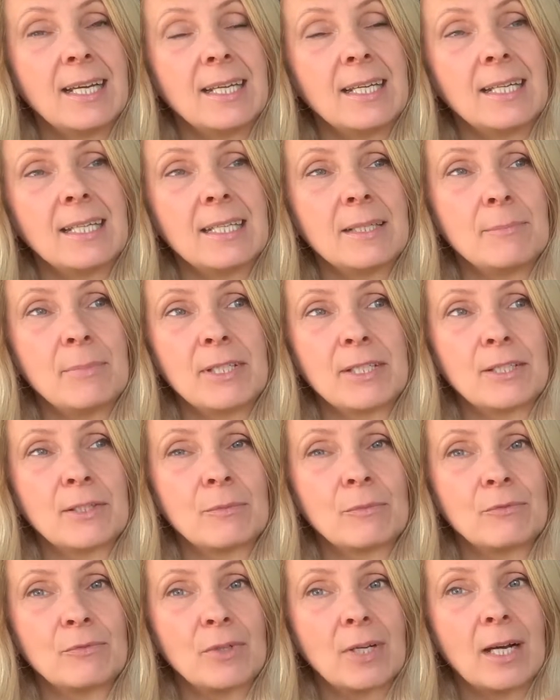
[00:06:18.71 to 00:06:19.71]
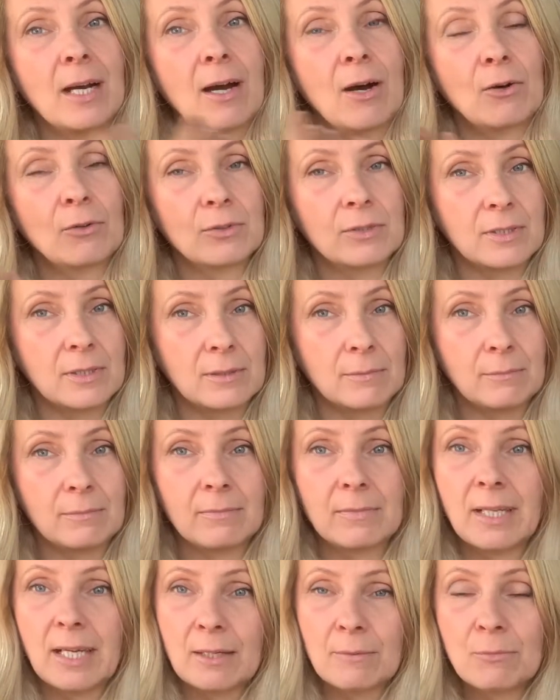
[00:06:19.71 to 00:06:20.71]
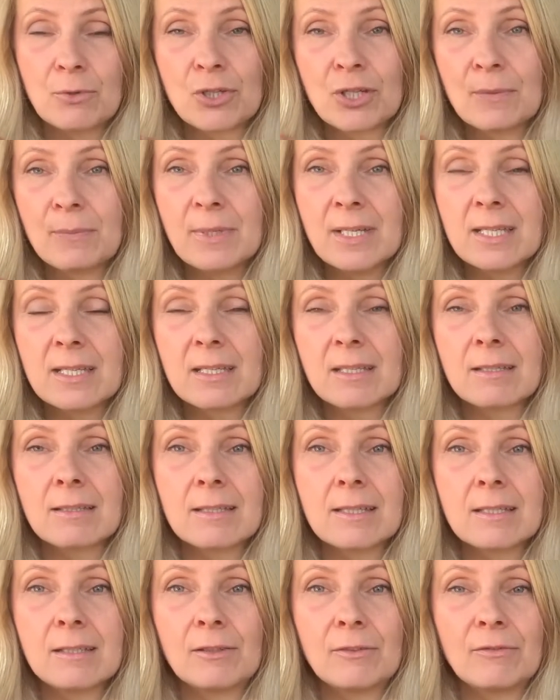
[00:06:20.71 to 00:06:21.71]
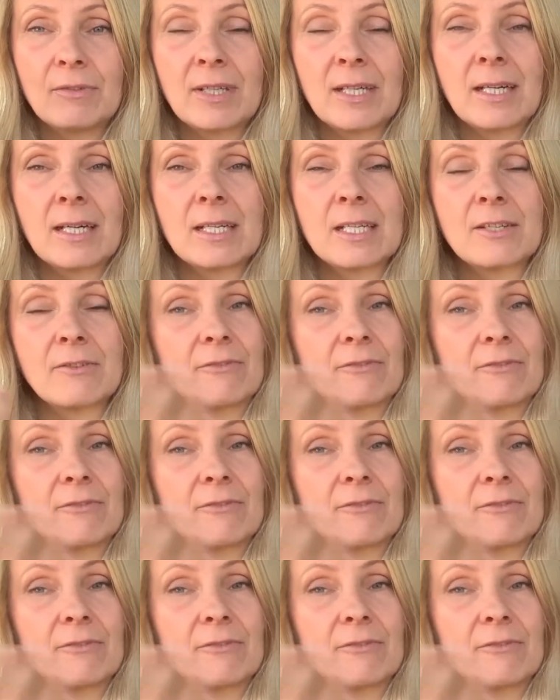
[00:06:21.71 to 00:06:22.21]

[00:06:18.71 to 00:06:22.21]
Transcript: E, będę mówiła o tym, jak możemy je stosować